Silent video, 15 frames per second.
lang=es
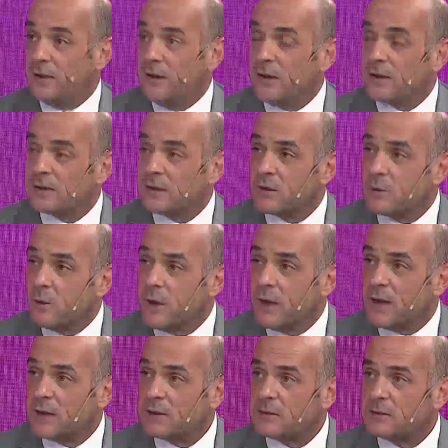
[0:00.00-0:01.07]
de las
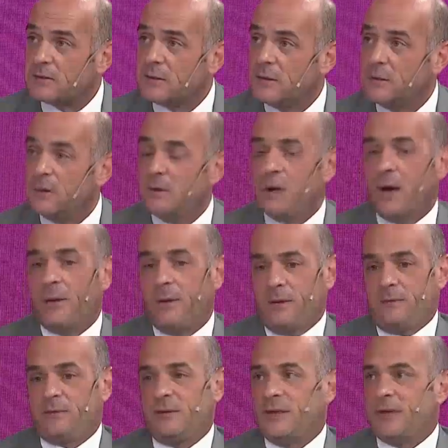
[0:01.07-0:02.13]
escuelas, a
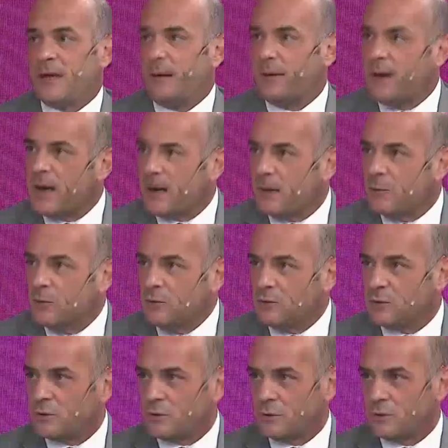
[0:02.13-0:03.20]
ver, se trabaja
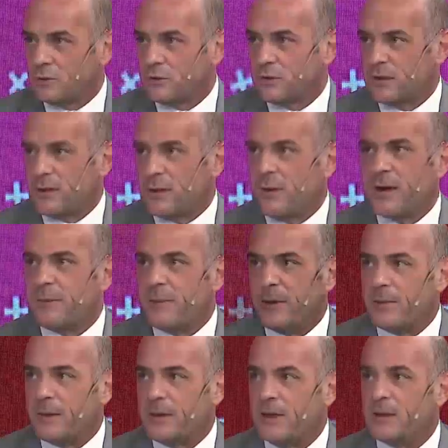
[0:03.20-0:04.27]
mucho, se trabaja
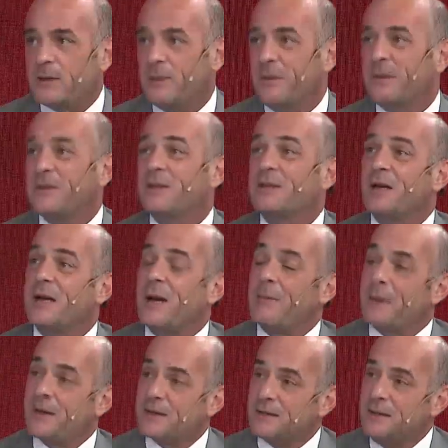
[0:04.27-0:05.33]
permanentemente, se
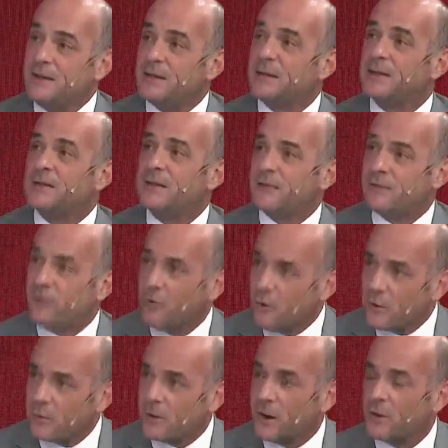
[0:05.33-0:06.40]
capacita, se
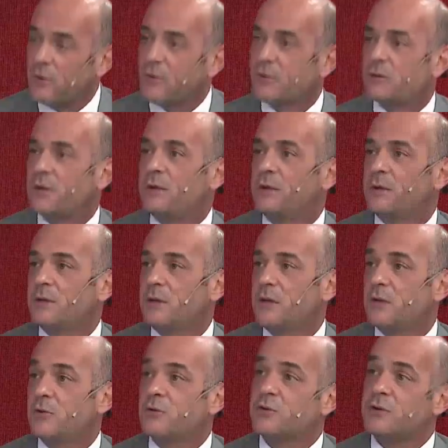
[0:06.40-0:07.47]
forma a los docentes en eso,